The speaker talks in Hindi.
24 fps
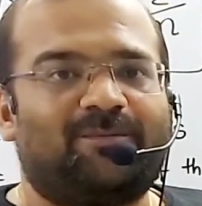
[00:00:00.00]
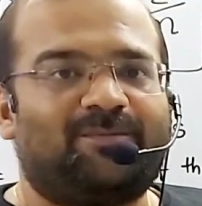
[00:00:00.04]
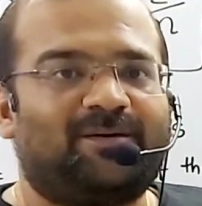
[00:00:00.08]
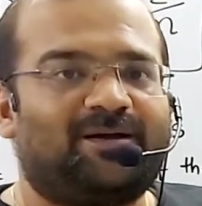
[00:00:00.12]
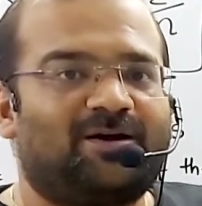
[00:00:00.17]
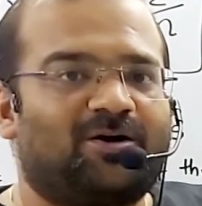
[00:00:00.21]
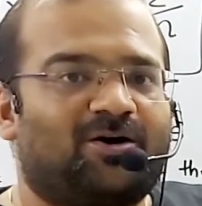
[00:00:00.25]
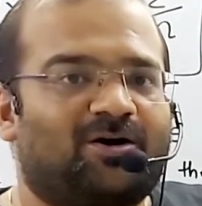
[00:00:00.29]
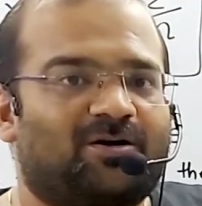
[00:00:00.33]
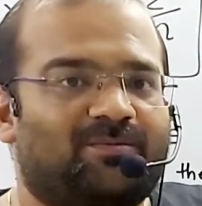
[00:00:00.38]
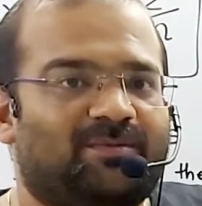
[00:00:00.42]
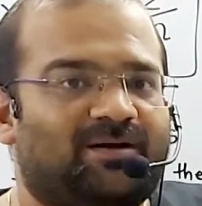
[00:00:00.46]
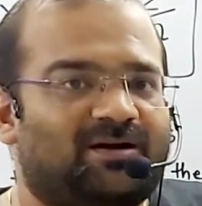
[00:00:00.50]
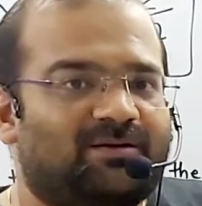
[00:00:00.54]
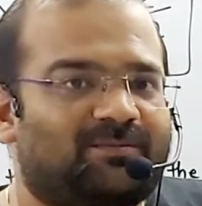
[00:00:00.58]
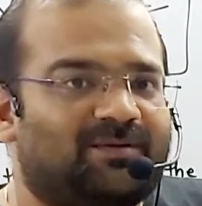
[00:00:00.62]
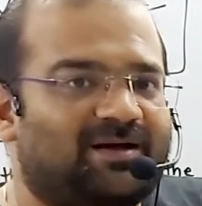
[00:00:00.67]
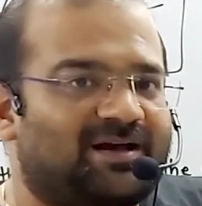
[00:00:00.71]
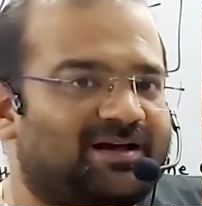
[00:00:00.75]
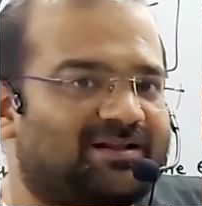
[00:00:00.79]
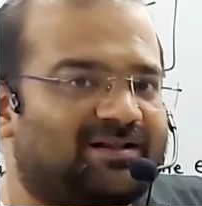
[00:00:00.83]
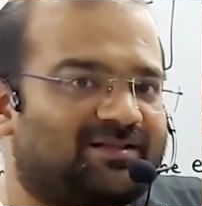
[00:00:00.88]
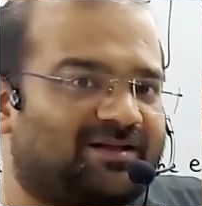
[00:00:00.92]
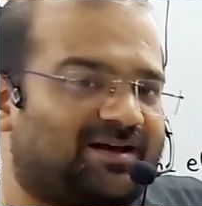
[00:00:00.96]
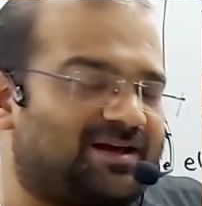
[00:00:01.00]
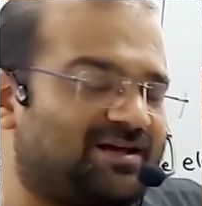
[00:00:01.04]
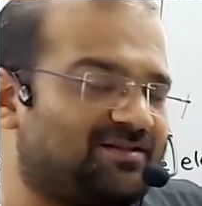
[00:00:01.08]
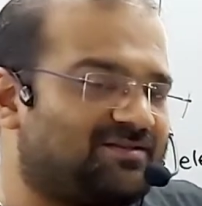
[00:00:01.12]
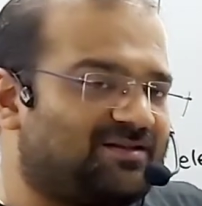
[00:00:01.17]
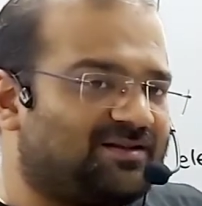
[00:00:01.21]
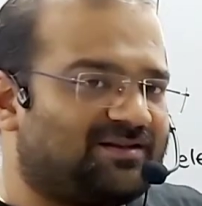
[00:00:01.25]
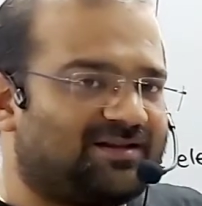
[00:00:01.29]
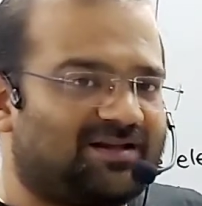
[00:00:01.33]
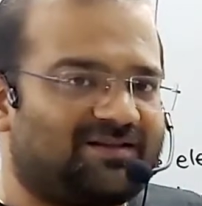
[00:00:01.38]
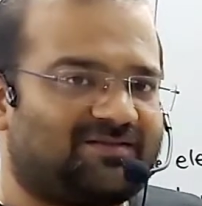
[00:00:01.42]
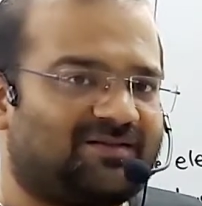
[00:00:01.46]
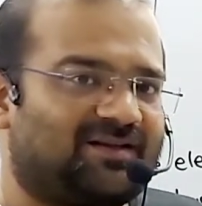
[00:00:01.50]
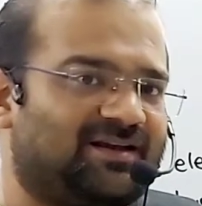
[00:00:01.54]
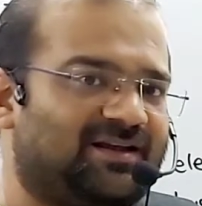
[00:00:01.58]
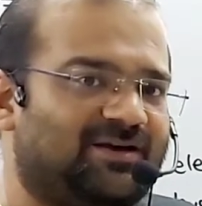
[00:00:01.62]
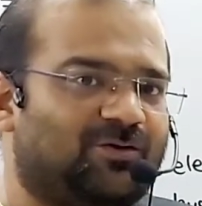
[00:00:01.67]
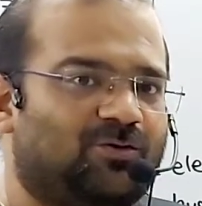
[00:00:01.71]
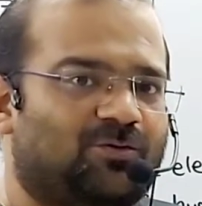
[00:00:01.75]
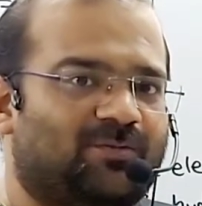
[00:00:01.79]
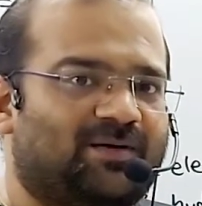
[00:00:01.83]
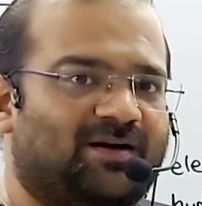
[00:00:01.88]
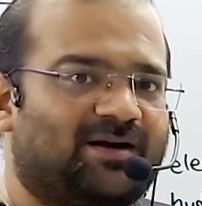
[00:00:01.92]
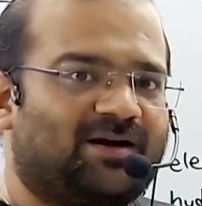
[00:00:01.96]
भी ऑर्बिट में ऐसे तैसे तो नहीं
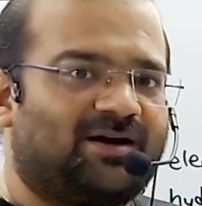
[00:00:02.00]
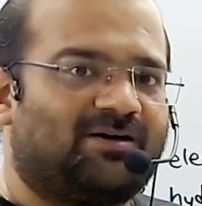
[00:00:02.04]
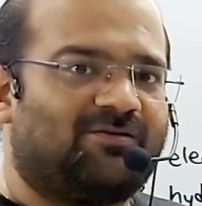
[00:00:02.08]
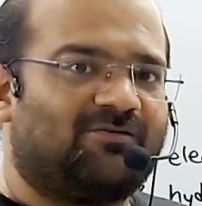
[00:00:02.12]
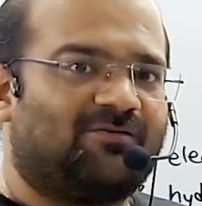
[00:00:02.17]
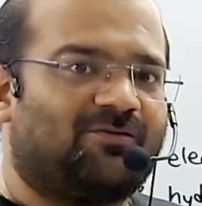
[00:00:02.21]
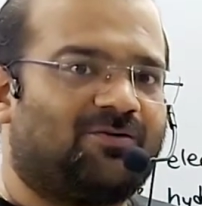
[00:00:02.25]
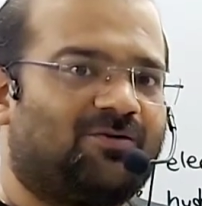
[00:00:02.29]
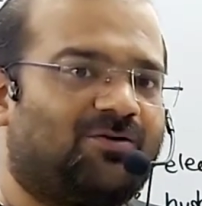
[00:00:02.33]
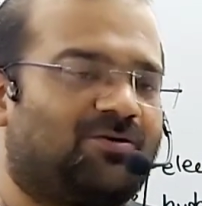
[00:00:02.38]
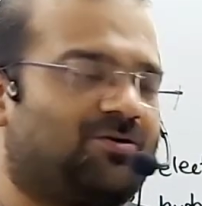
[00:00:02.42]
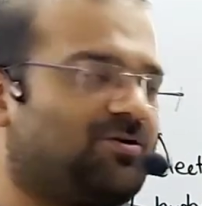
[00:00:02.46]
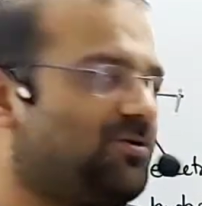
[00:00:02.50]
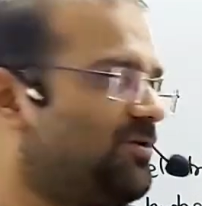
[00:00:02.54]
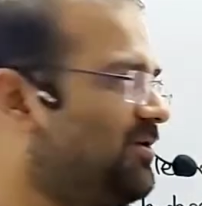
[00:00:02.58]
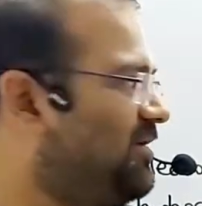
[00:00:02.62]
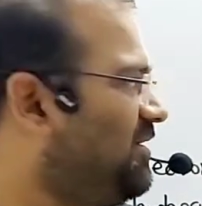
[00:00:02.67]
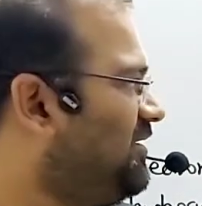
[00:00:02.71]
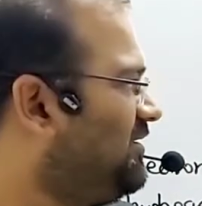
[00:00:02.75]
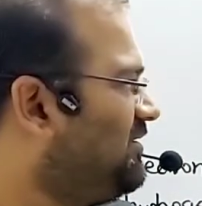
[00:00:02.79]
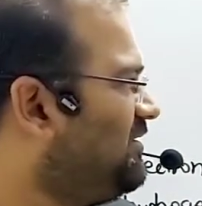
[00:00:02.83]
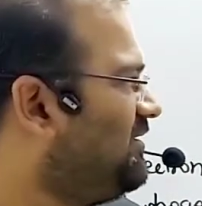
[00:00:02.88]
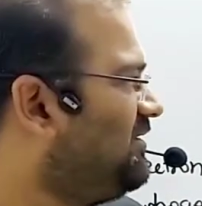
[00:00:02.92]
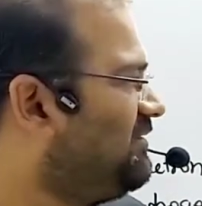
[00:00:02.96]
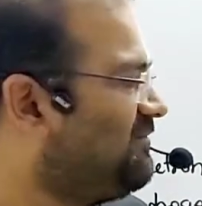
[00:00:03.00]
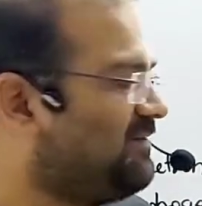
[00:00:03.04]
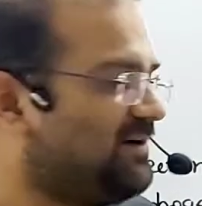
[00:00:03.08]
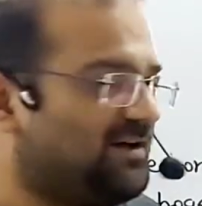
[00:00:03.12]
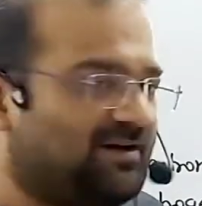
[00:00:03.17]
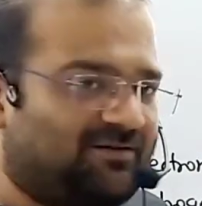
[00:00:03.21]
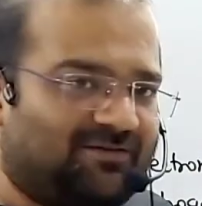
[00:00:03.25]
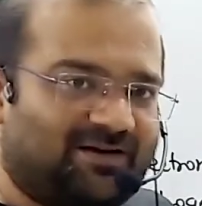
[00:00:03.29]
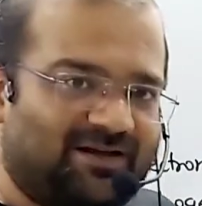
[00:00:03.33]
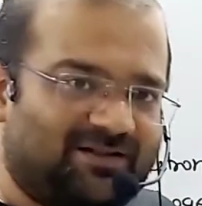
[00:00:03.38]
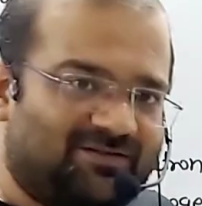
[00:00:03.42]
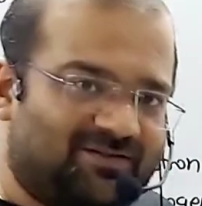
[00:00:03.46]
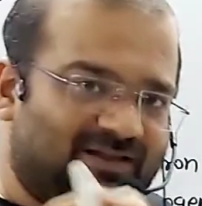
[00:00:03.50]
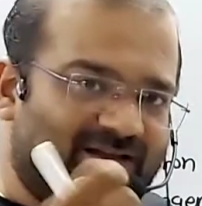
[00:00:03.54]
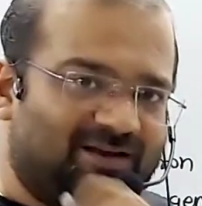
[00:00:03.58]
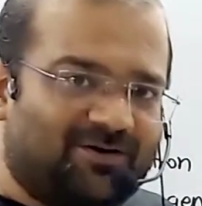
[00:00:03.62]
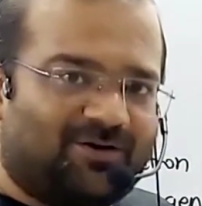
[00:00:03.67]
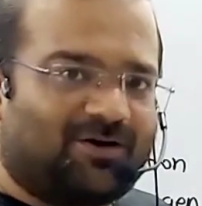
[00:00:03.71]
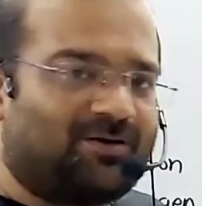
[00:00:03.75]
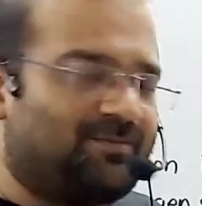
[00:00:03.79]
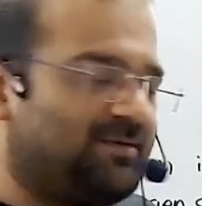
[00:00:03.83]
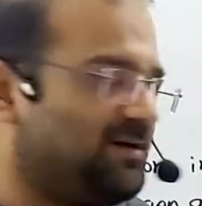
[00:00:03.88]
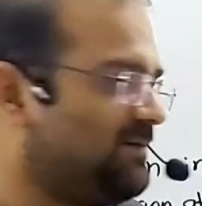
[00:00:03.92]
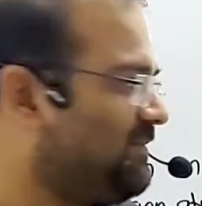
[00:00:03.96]
घूमेगा वो ऑन वैसे ही
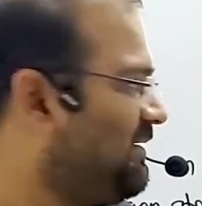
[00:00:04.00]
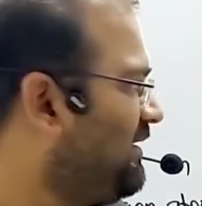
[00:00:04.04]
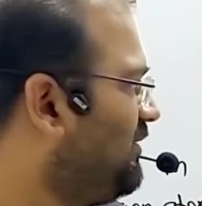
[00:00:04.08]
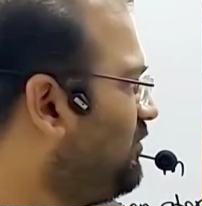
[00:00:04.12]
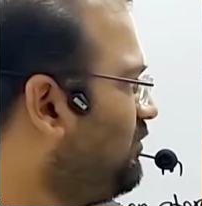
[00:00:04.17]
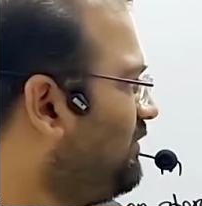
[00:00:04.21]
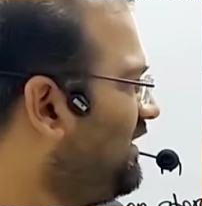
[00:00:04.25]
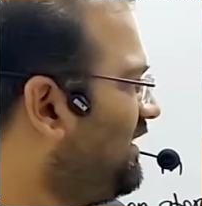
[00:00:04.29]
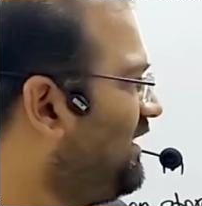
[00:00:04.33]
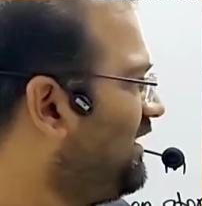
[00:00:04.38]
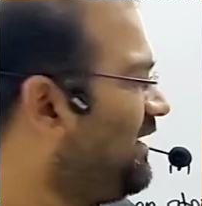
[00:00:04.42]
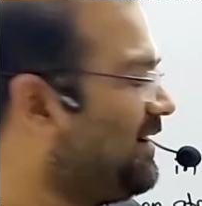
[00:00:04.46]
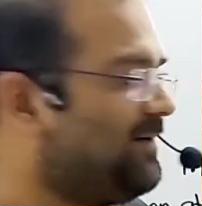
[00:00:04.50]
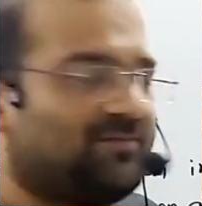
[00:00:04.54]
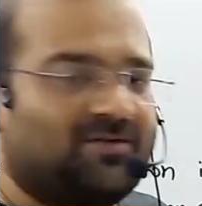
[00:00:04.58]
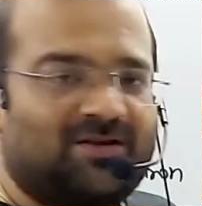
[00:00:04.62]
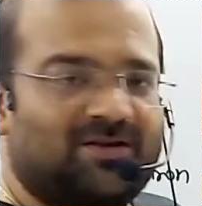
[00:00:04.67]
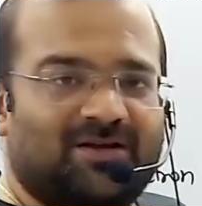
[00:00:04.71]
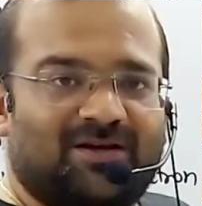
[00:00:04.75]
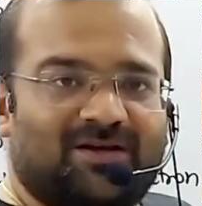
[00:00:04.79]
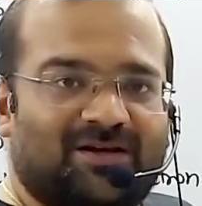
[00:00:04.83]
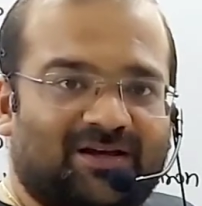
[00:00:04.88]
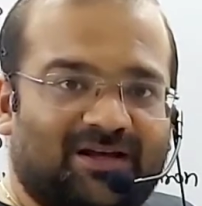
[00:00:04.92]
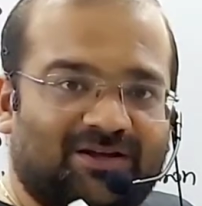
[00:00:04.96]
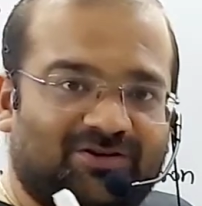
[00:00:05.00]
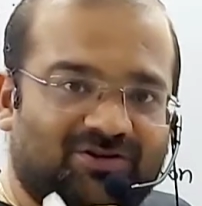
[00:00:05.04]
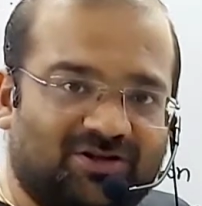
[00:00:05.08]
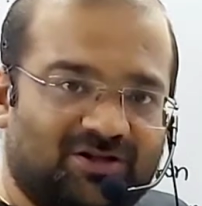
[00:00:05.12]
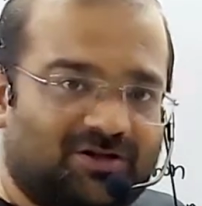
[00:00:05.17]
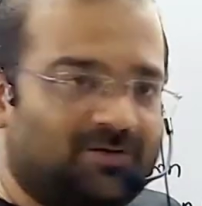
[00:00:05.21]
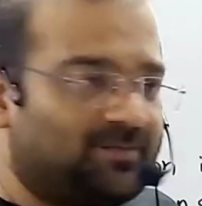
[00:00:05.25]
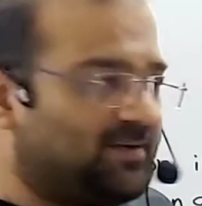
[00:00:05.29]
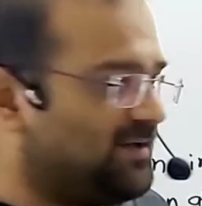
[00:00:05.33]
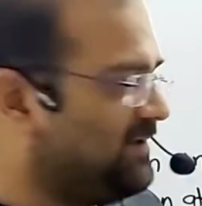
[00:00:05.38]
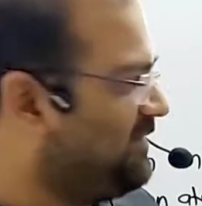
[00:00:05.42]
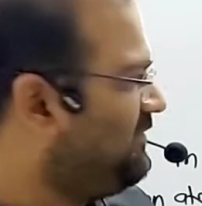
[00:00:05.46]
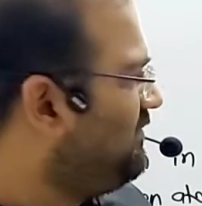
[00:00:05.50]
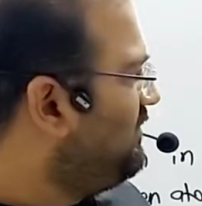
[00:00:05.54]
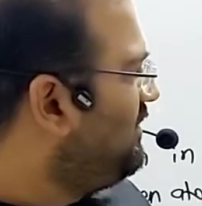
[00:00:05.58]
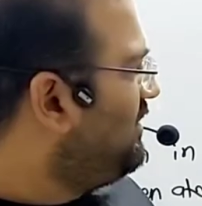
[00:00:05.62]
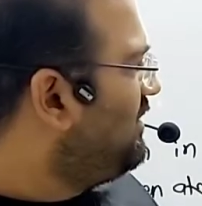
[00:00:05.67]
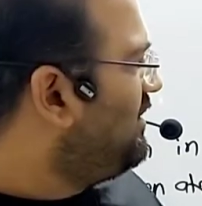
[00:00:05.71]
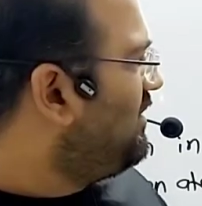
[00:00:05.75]
ऑर्बिट में घूमेगा कि जिनमें